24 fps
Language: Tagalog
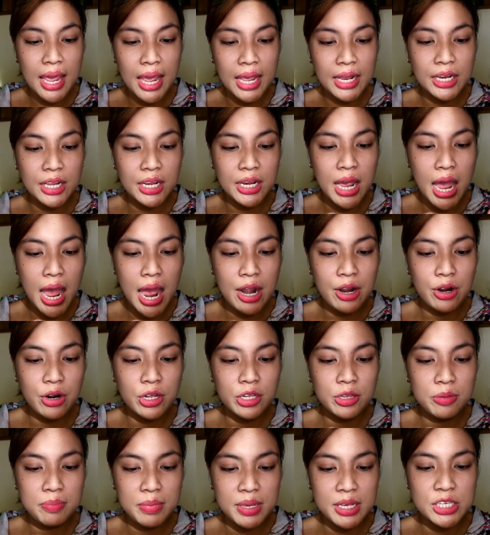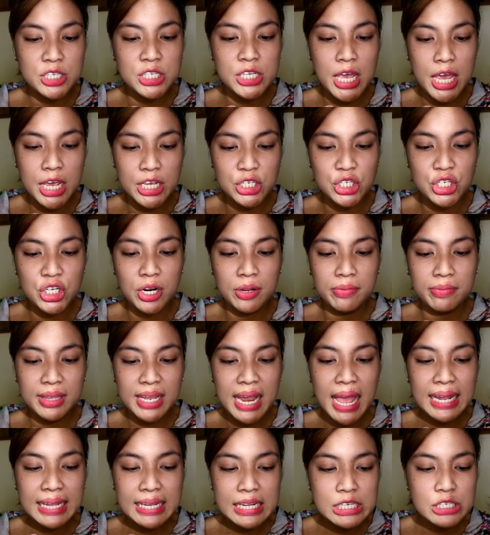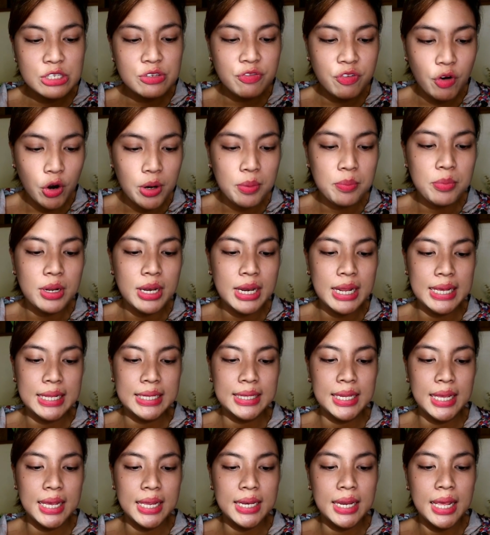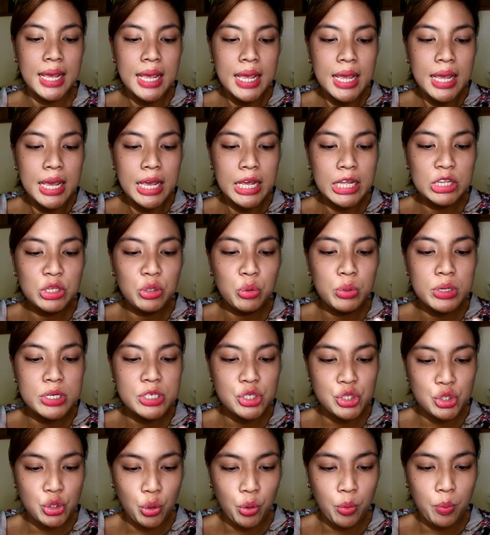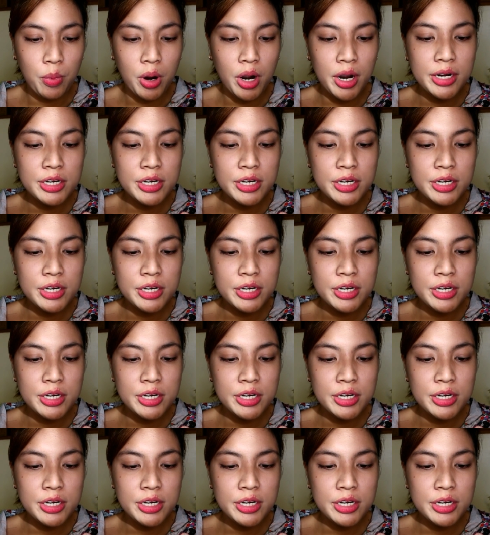and carrot mix extract that is formulated into a soap.